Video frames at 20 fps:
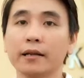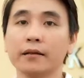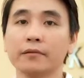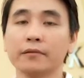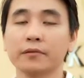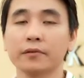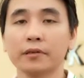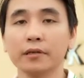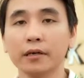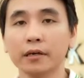lên
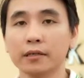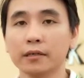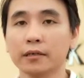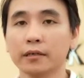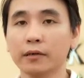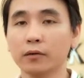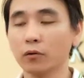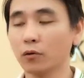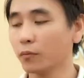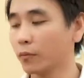nhờ
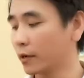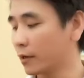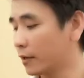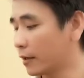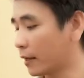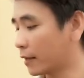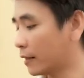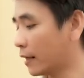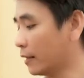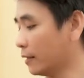thương hiệu của mình
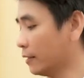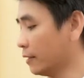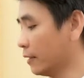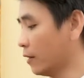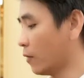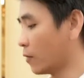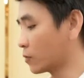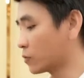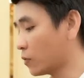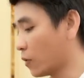là đến
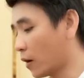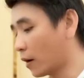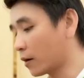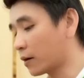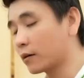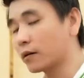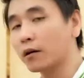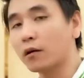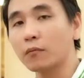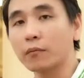những hột xoắn
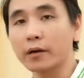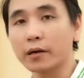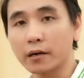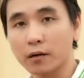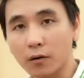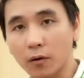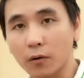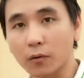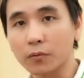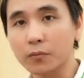không bị
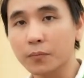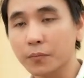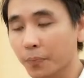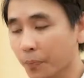rớt hột.